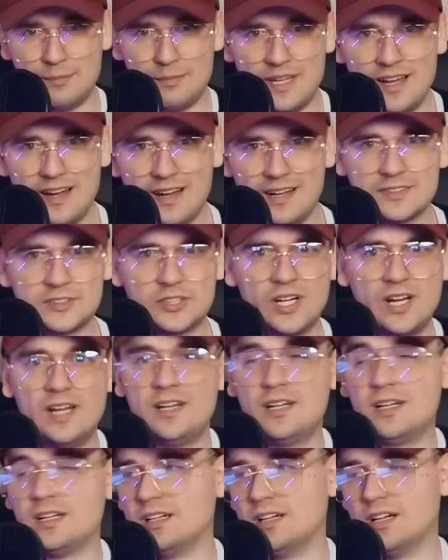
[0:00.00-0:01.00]
sam jechać,
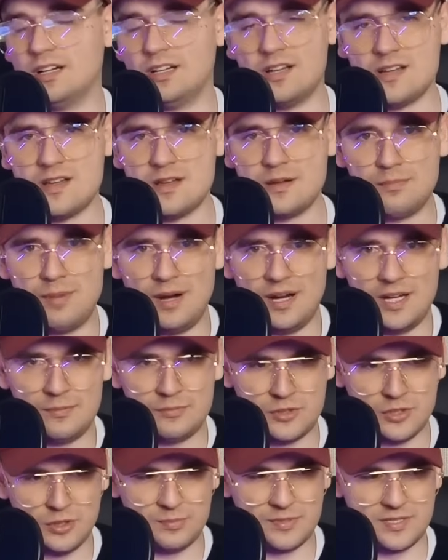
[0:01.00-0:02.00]
y,
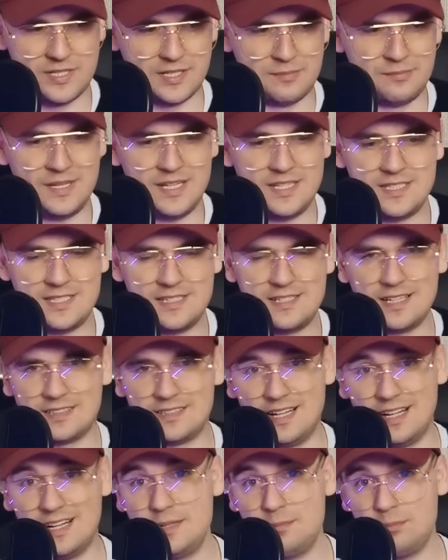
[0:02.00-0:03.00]
bałem się obcych miejsc i
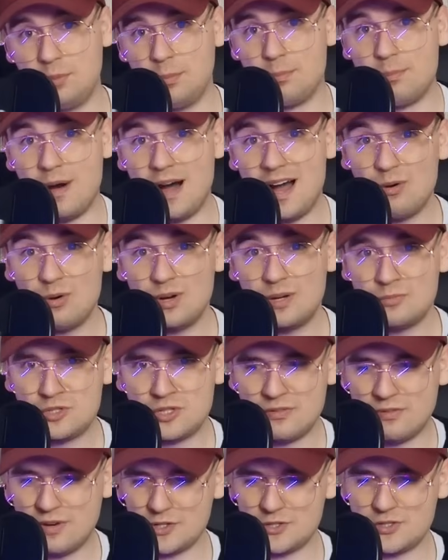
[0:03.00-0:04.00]
tak dalej, bo bałem
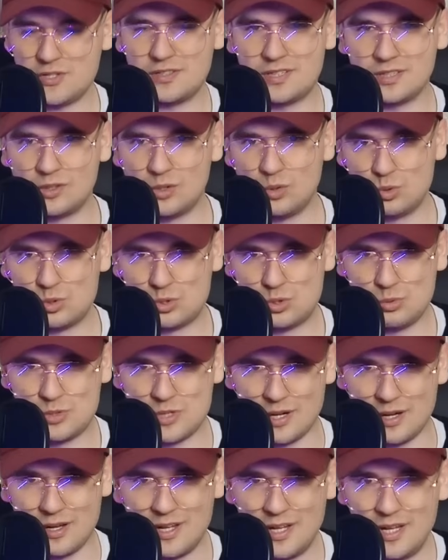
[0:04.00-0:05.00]
się właśnie tego
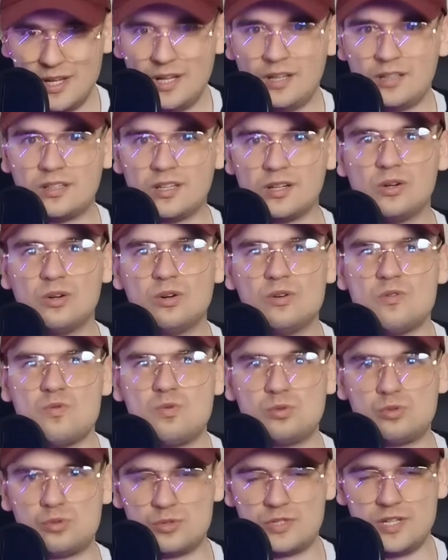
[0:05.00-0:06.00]
uczucia, tego
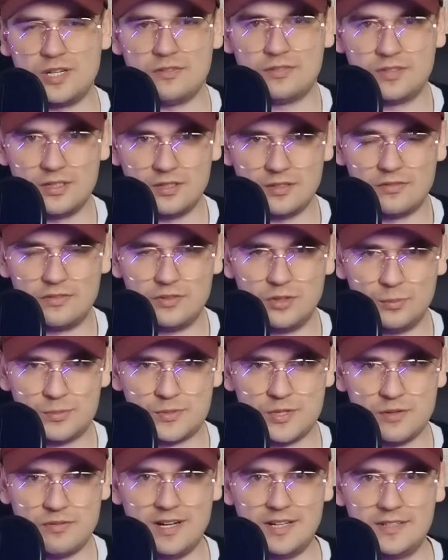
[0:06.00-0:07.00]
uczucia wy,
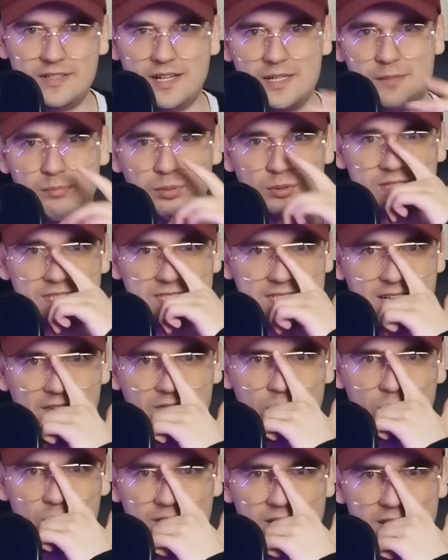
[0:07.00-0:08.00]
wyobcowania i
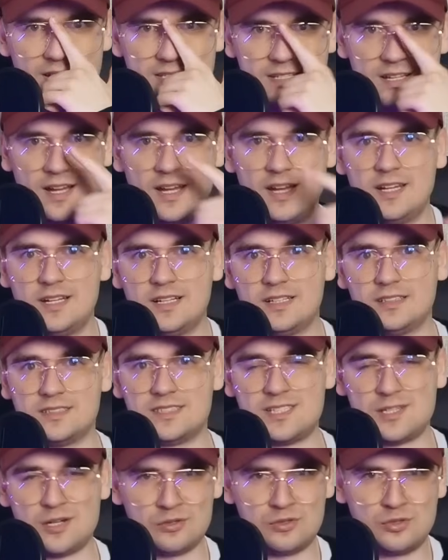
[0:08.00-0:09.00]
podstawą jest
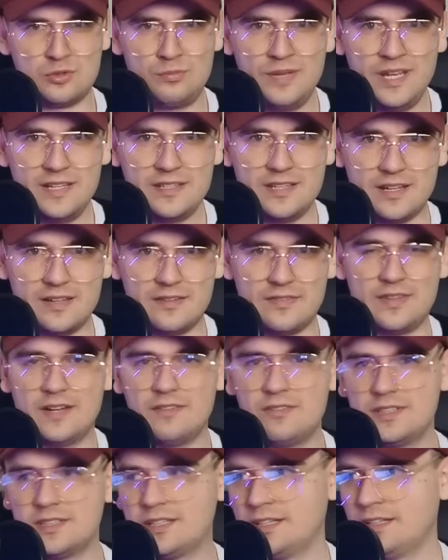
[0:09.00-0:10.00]
zrozumienie.
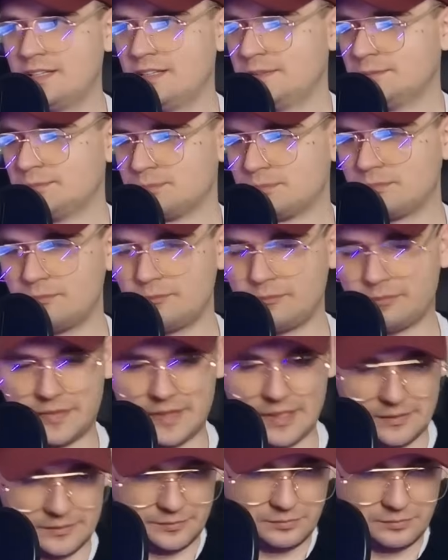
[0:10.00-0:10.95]
Nawet mm,